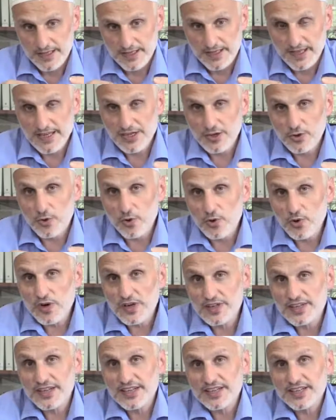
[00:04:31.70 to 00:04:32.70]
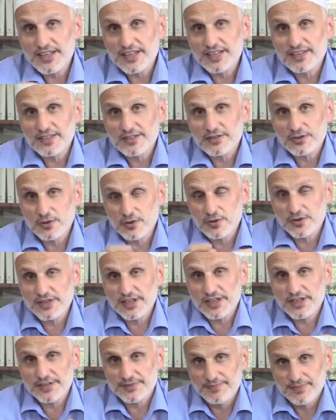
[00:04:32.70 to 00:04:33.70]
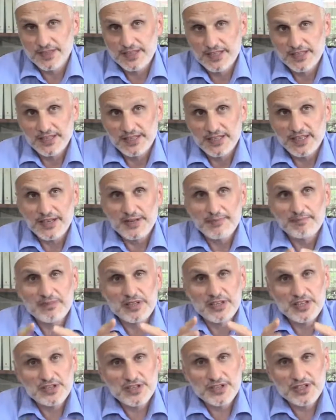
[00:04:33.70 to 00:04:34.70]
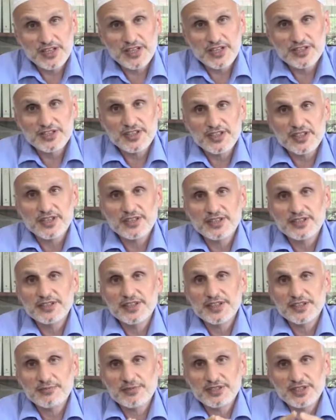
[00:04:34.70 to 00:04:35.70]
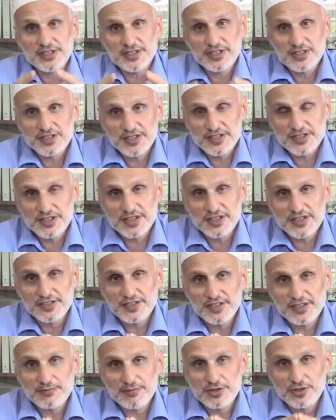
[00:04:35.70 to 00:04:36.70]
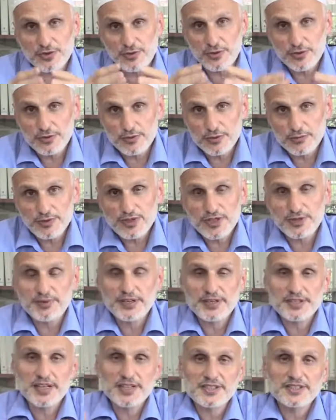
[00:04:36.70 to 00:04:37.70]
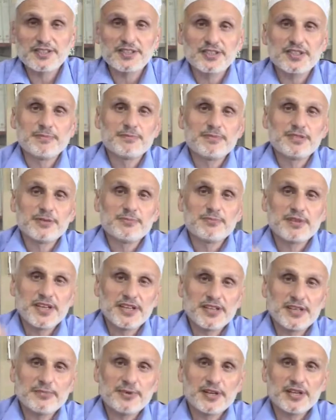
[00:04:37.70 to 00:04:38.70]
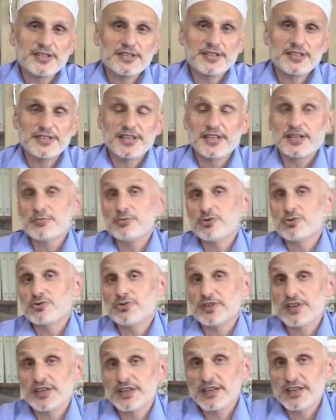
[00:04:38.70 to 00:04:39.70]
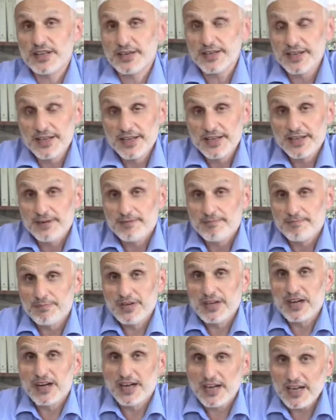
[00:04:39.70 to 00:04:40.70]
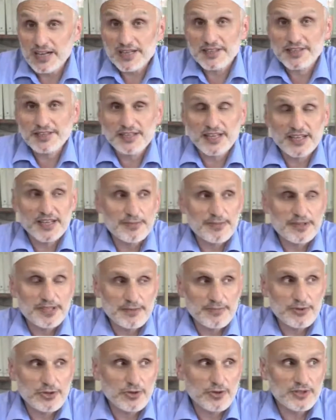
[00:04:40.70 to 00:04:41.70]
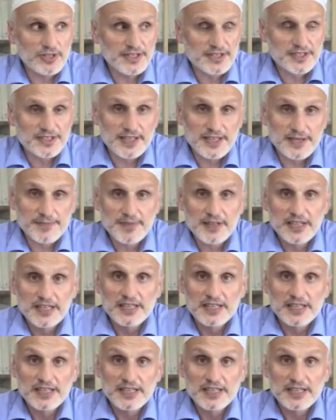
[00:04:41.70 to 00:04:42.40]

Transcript: Yani o kadar yakın, o kadar yani birinci dereceden yakınlarımız, ikinci derece yakınlarımız öldüğümüz zaman nasıl ki bizim geride bıraktıklarımız üzerinde bir hak talep edebiliyorlarsa